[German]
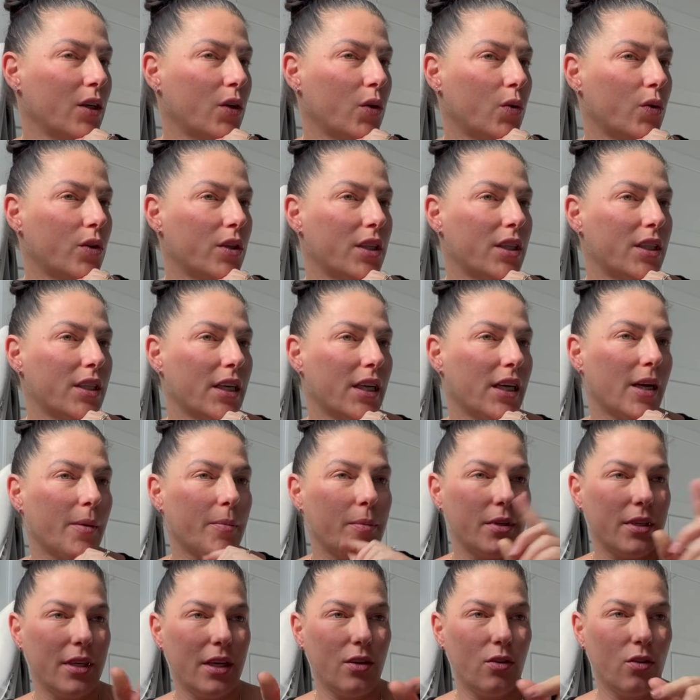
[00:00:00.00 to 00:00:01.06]
Und dann habe
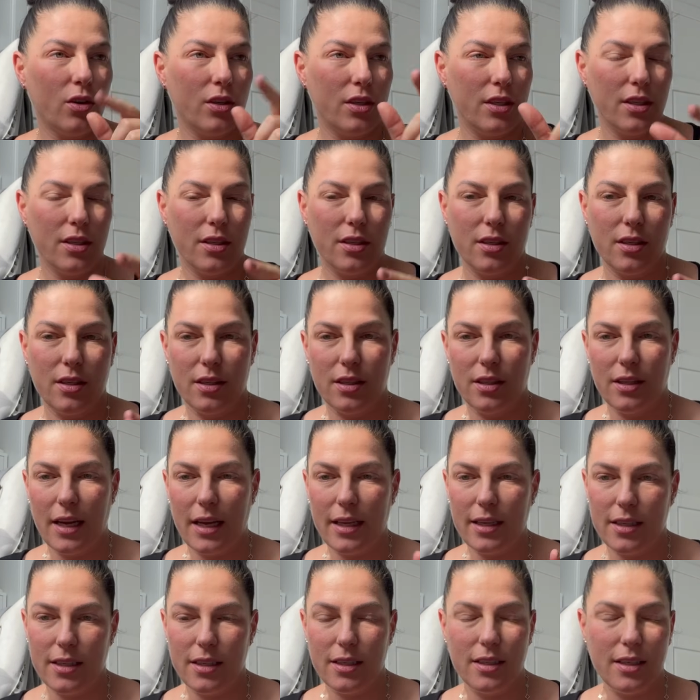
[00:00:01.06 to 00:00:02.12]
ich ja noch dieses
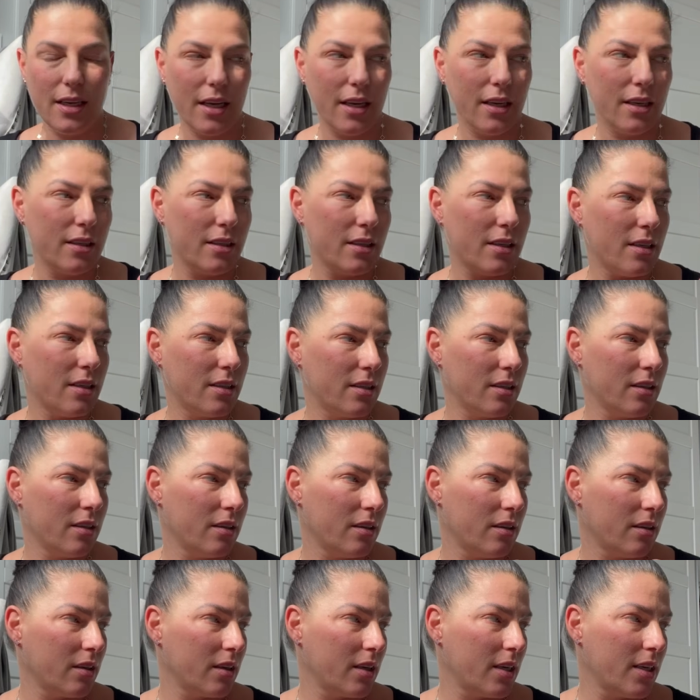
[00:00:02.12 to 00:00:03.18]
Netzding,
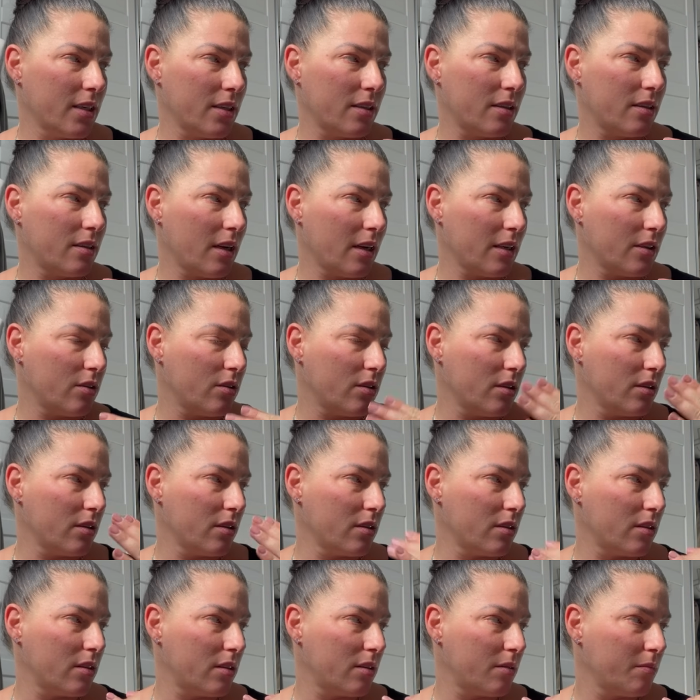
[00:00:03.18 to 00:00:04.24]
diese Kiste, also
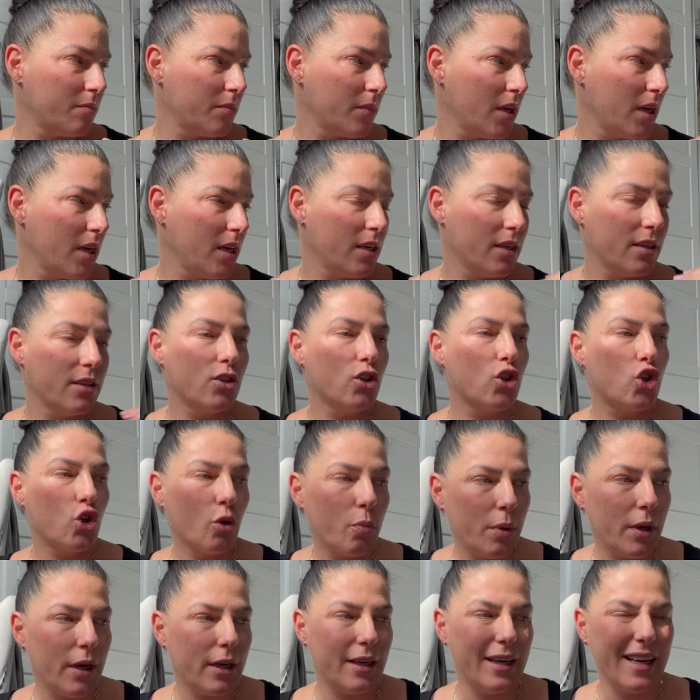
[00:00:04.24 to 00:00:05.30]
dieses diese
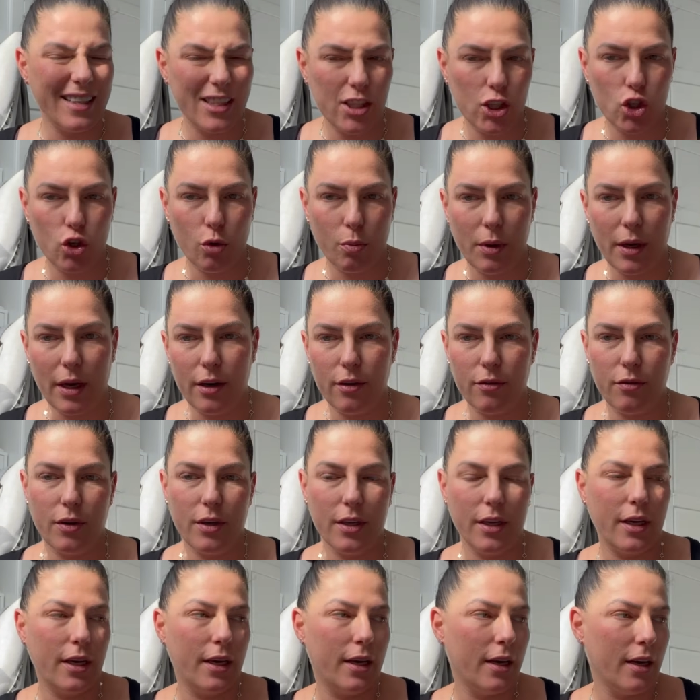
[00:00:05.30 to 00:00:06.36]
Schublade, Netzschublade von
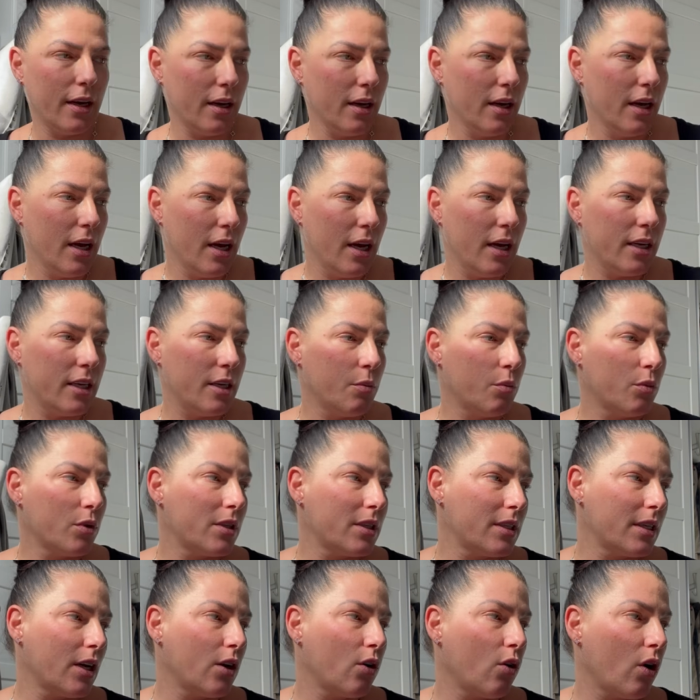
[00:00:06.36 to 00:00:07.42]
Ikea, die muss
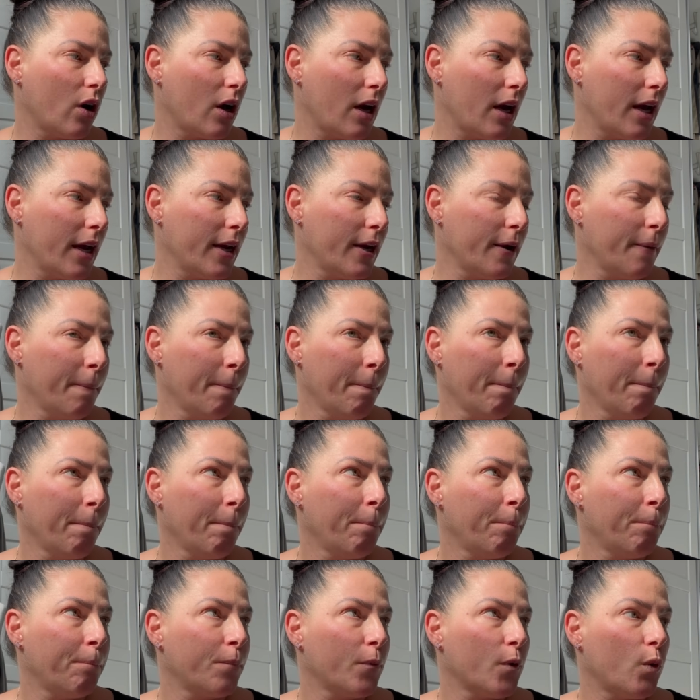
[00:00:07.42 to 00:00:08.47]
da noch rein
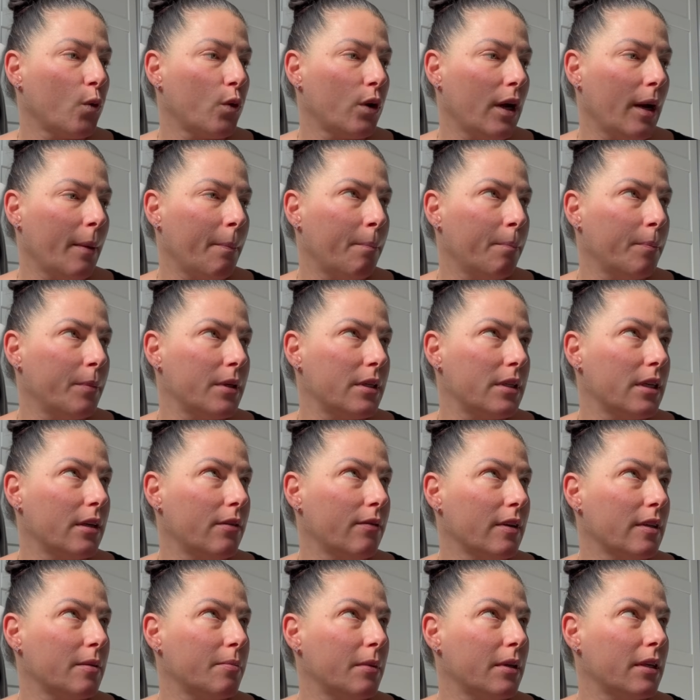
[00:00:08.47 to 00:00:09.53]
und habe ein bisschen
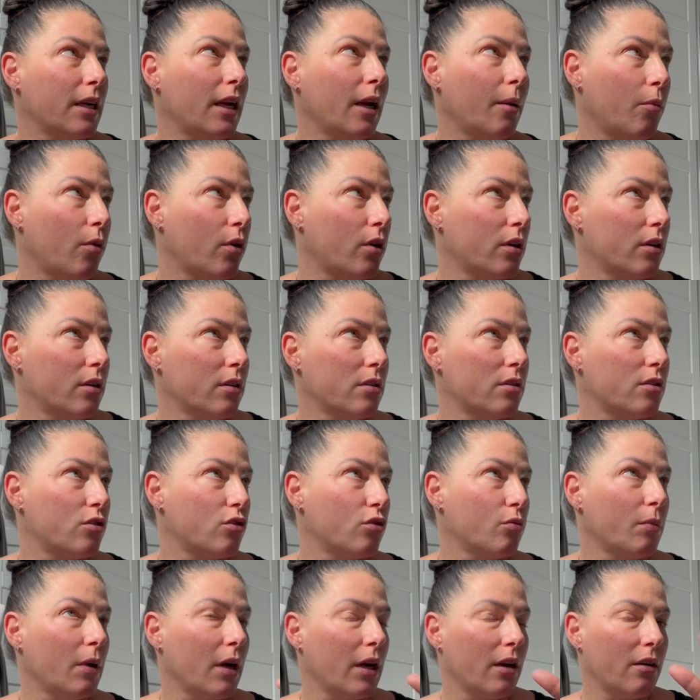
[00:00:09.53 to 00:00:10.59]
was mit Klamotten zu
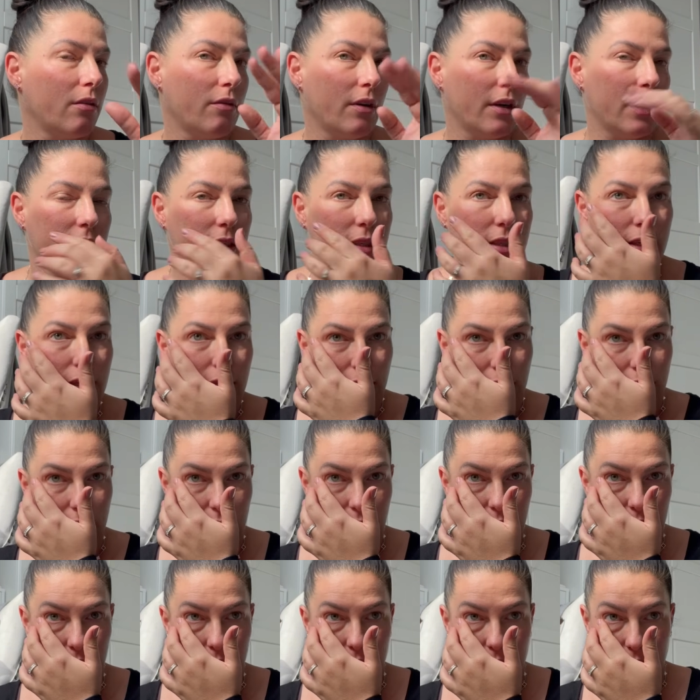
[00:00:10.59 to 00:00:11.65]
machen, weil ich hier
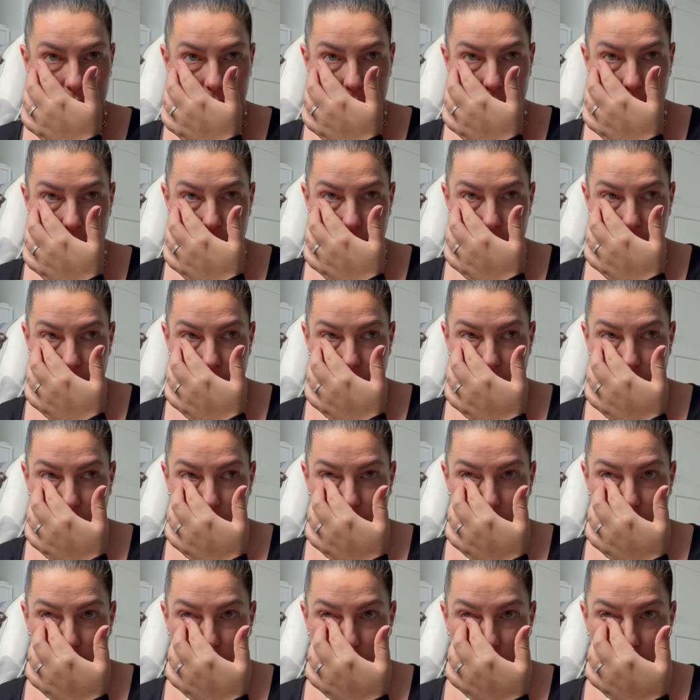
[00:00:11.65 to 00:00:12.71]
ein, ähm,
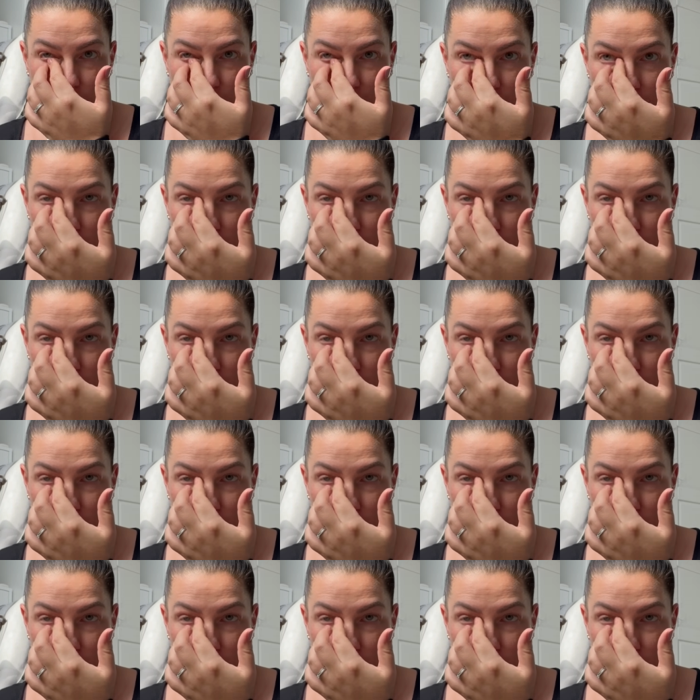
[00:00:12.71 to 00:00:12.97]
ne,